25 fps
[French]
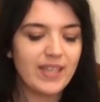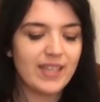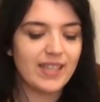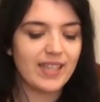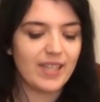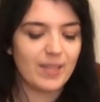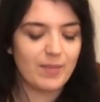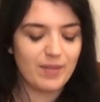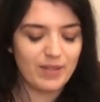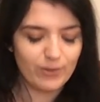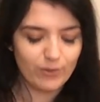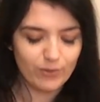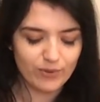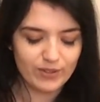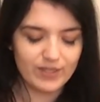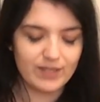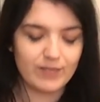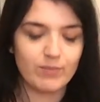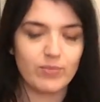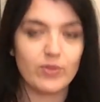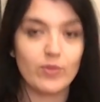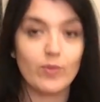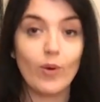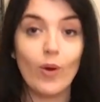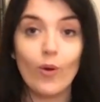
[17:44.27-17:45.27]
Et eh bien tout
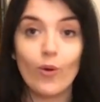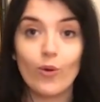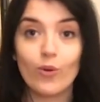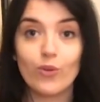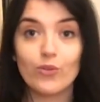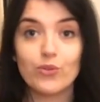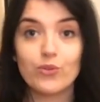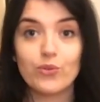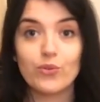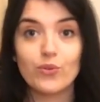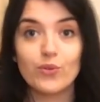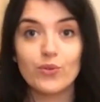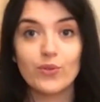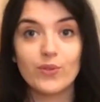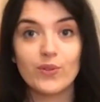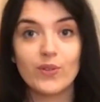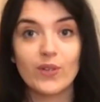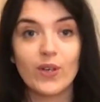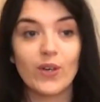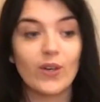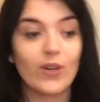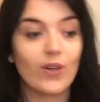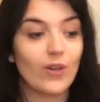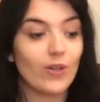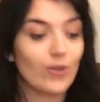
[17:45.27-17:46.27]
simplement on retrouve
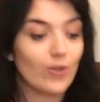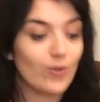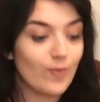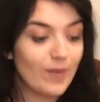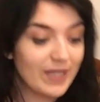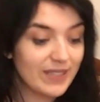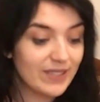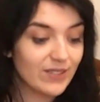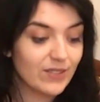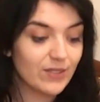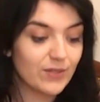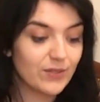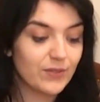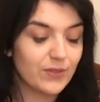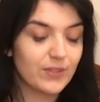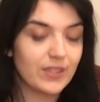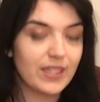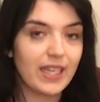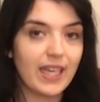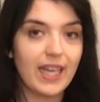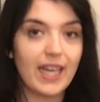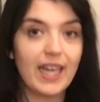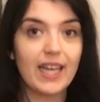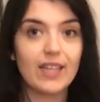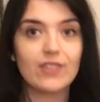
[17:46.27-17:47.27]
le masque
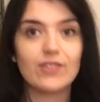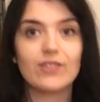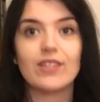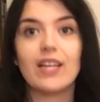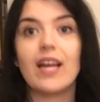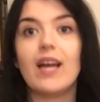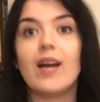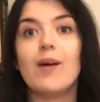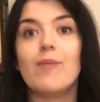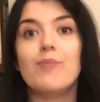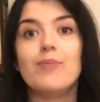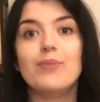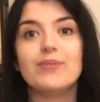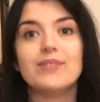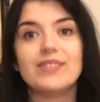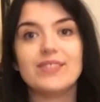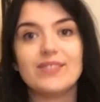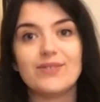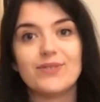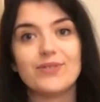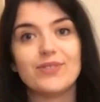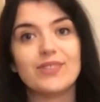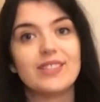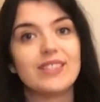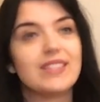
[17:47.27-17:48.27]
funéraire de la
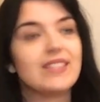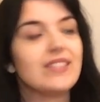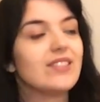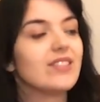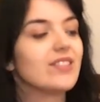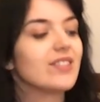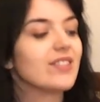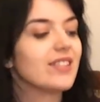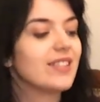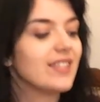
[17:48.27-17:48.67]
petite fille